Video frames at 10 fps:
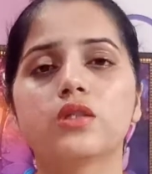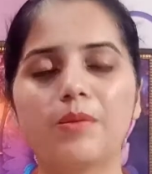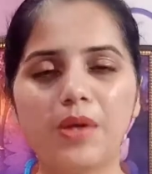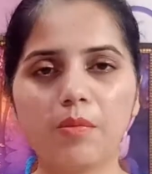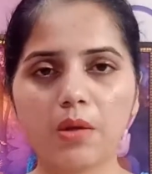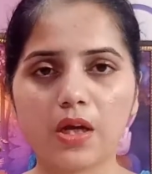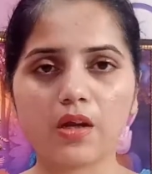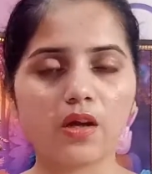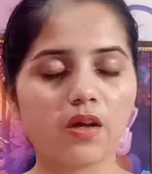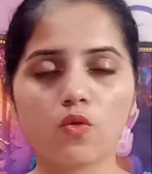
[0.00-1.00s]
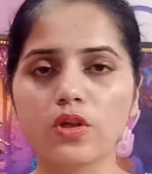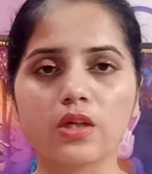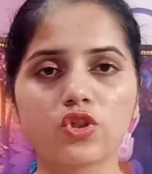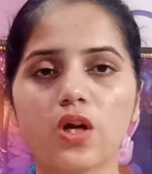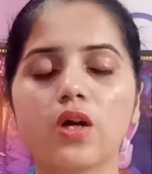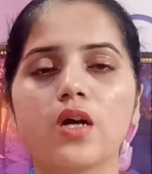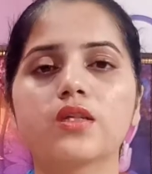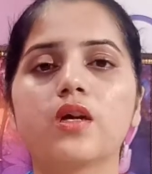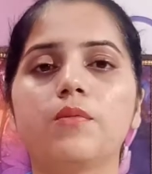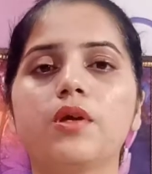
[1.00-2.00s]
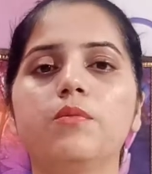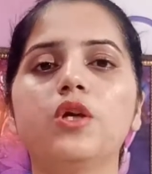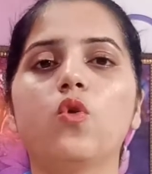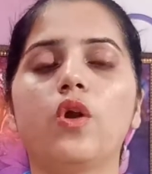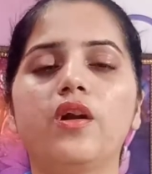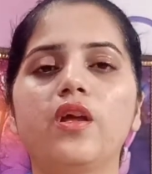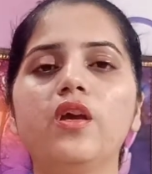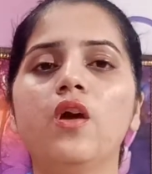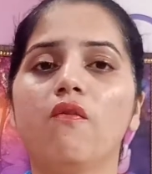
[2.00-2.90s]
सभी में हमारा हेयर कोई अच्छा खासा कभी कभी क्वालिटी